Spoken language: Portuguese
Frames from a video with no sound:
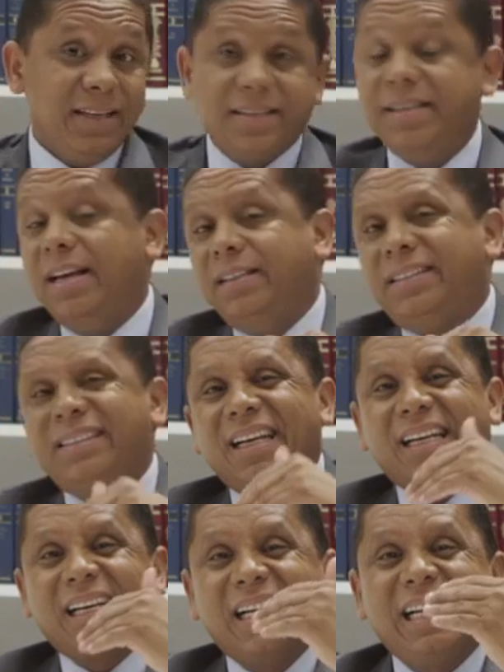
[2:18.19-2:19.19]
se antes
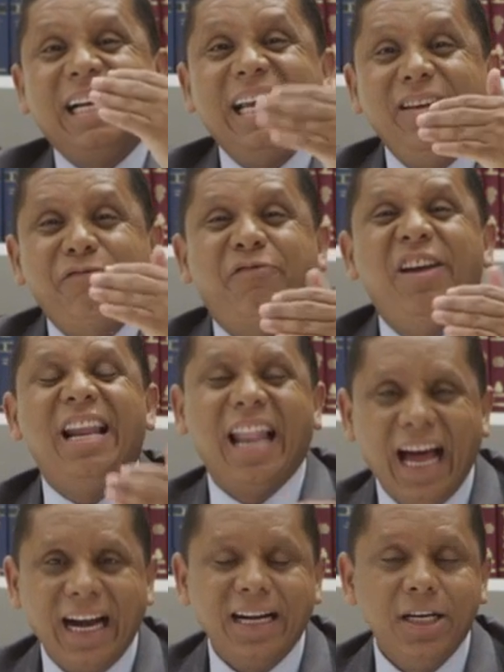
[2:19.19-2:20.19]

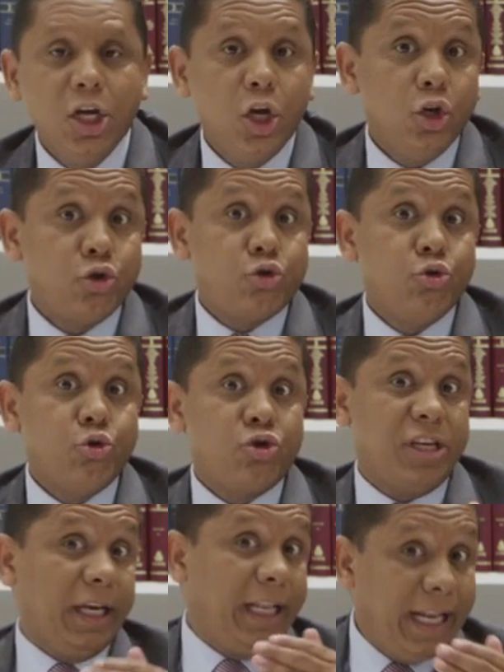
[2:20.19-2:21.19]
revelar seus
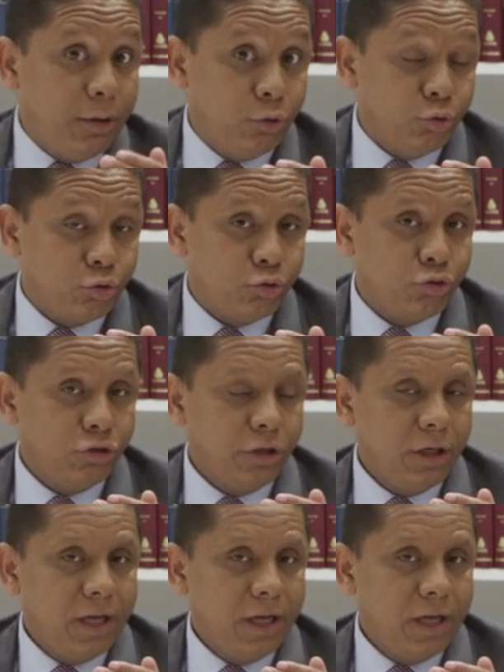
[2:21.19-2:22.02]
secretos